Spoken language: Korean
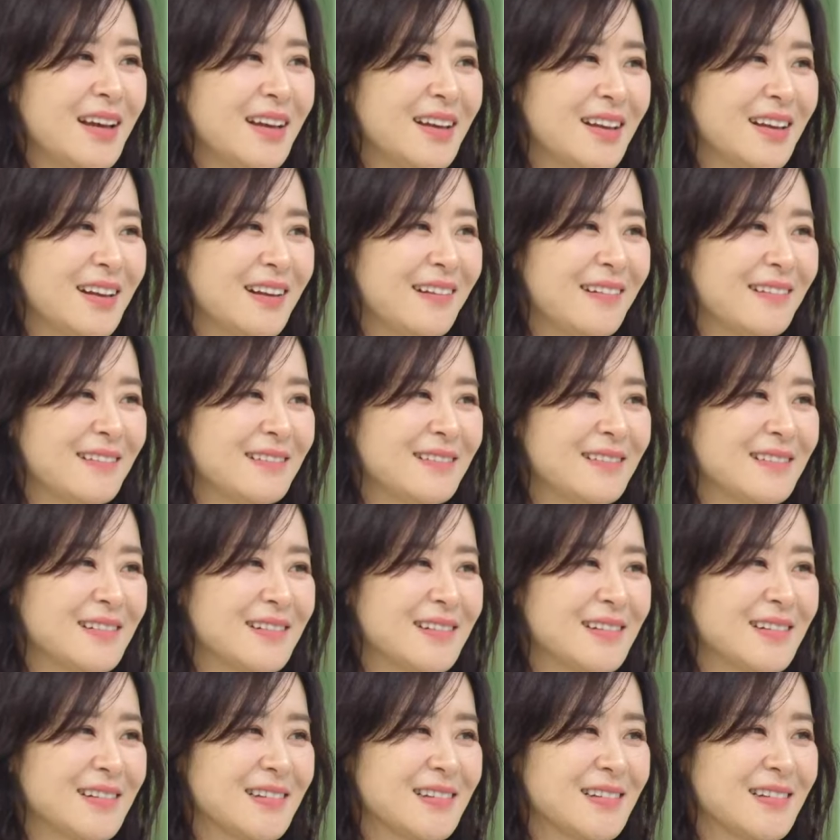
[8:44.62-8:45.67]

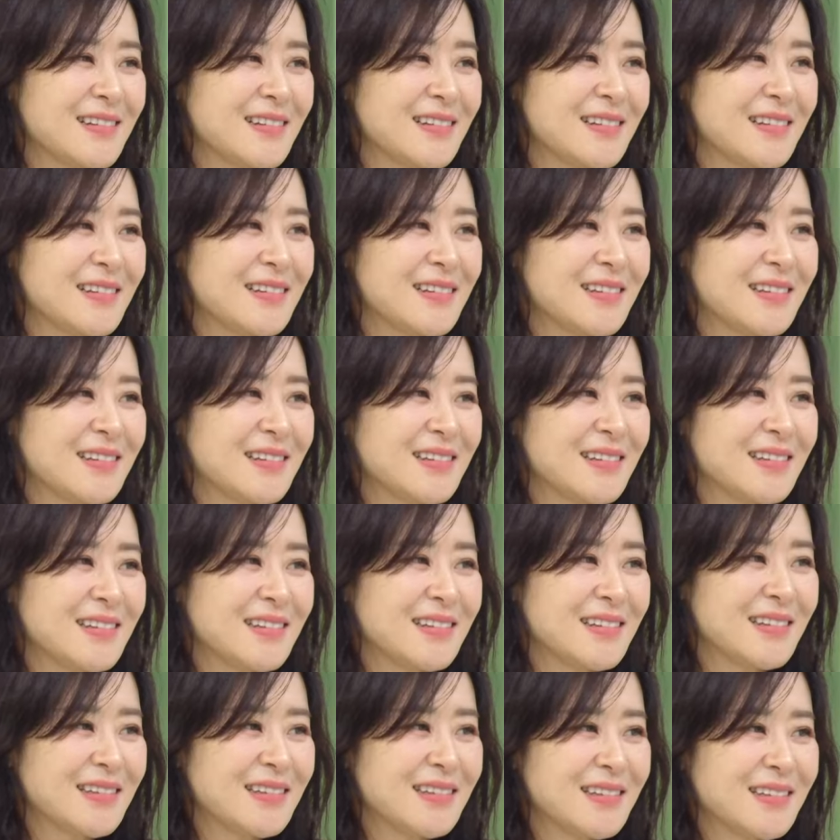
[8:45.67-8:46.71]
응원보다 그게 정말
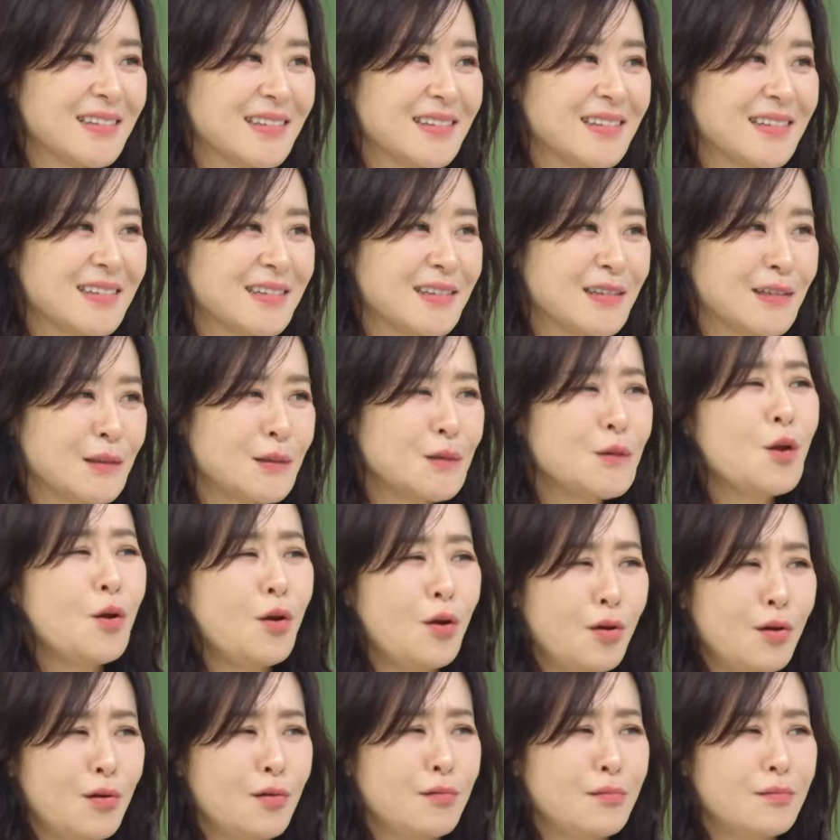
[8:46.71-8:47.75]
큰 힘이 됐을 것
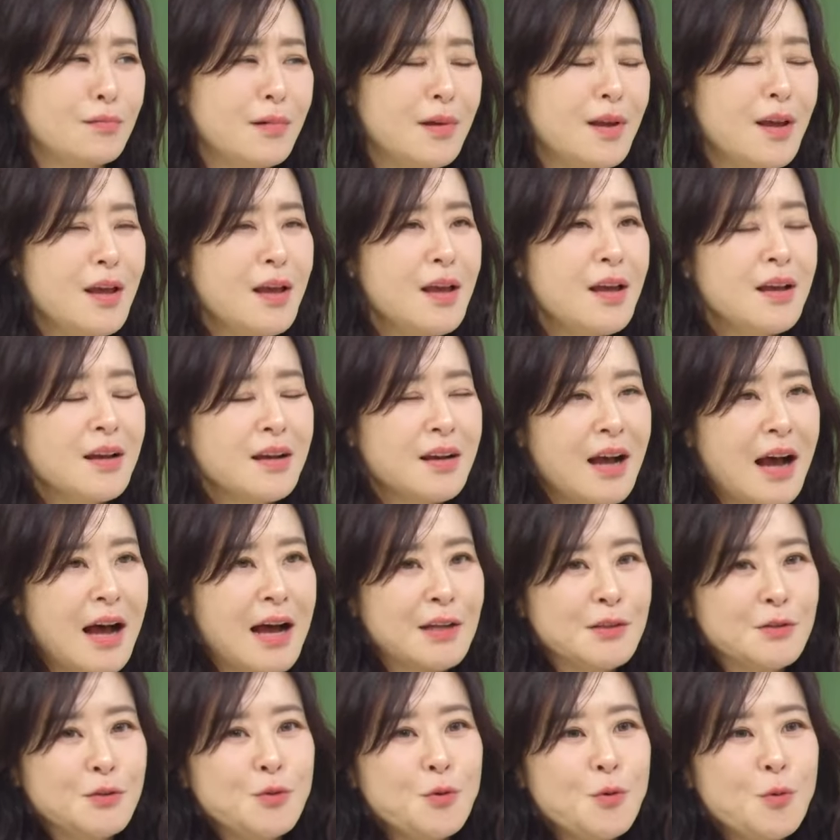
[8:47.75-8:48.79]
같아요. 네. 네.
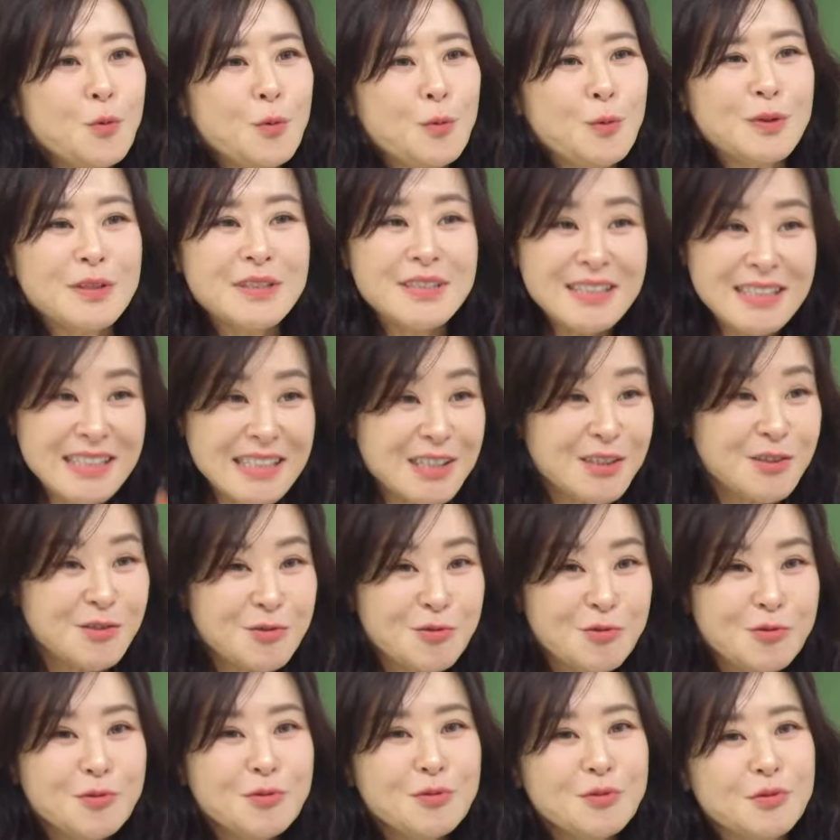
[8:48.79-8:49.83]
가족,
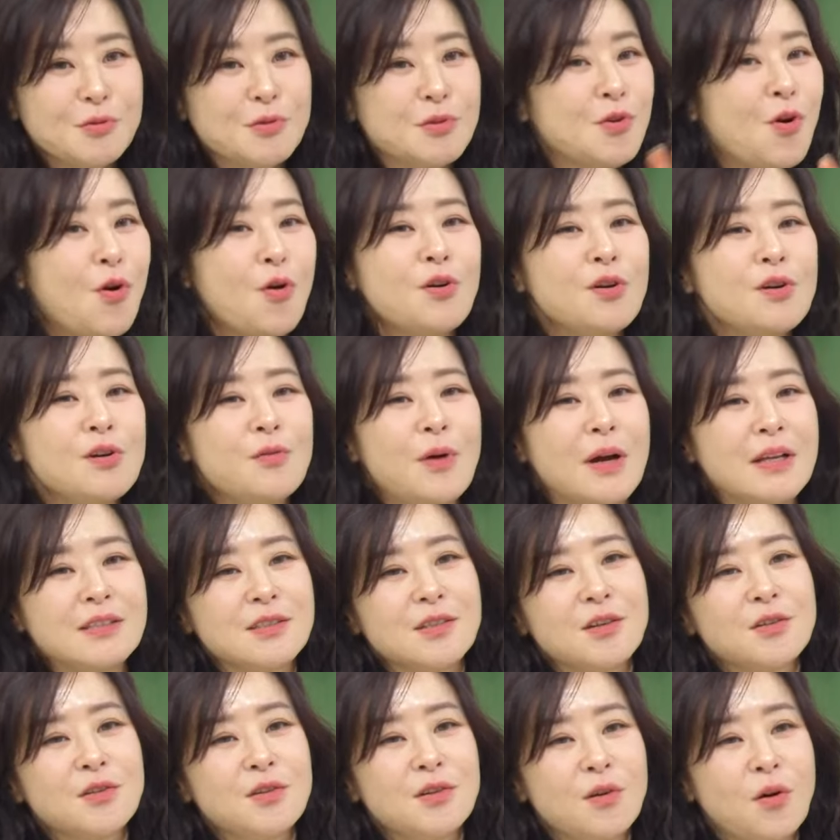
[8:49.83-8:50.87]
친구, 저를
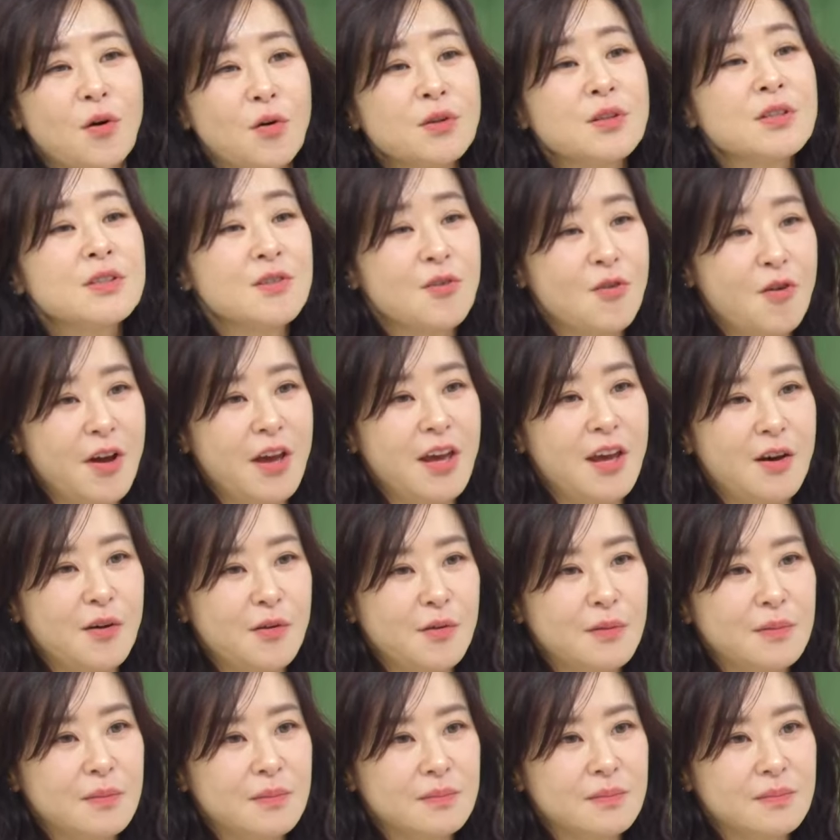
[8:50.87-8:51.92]
완전히 얻은 거예요.
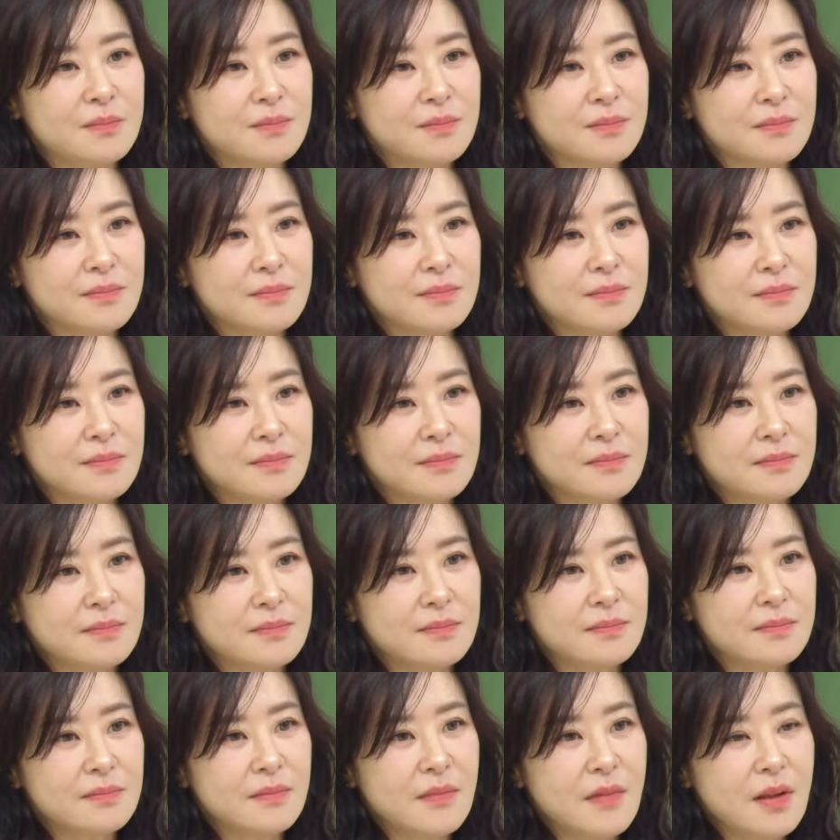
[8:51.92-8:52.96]
네.
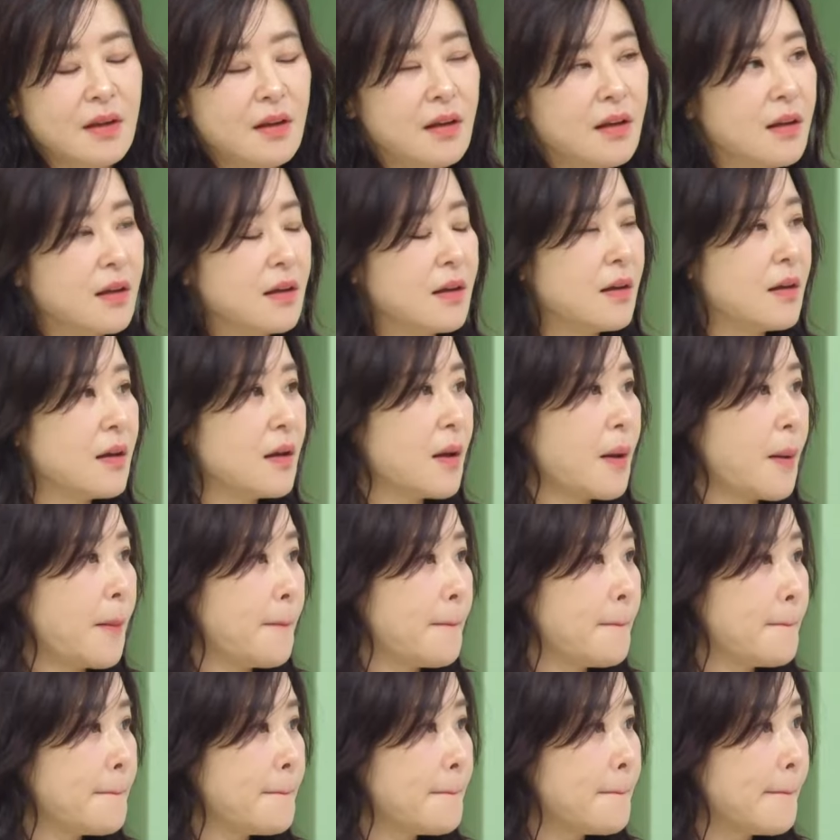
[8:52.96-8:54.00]
근데
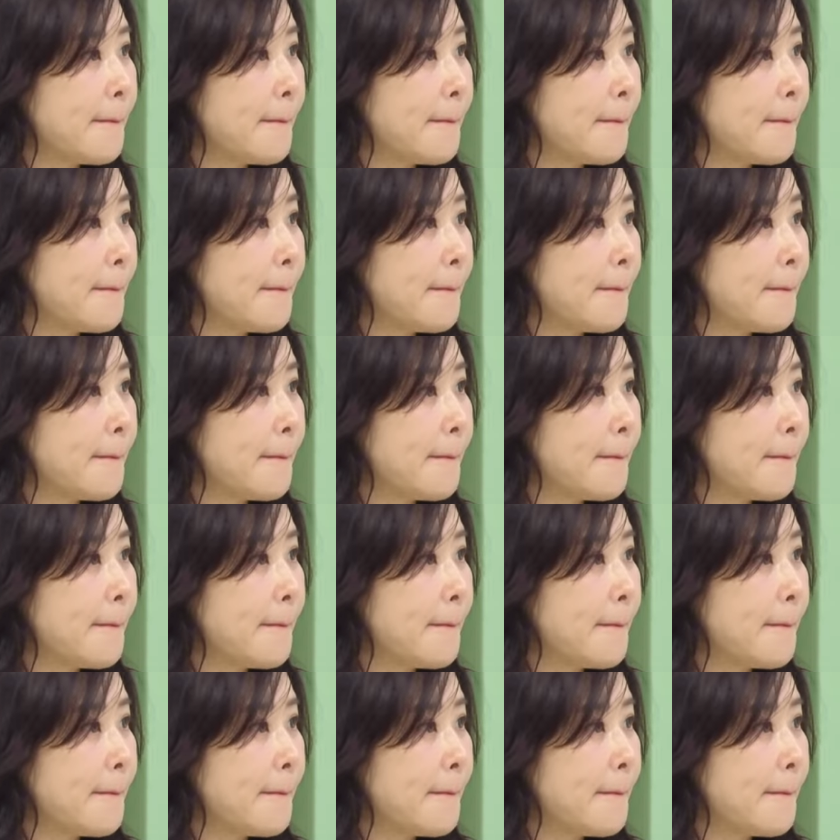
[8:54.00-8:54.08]
그렇게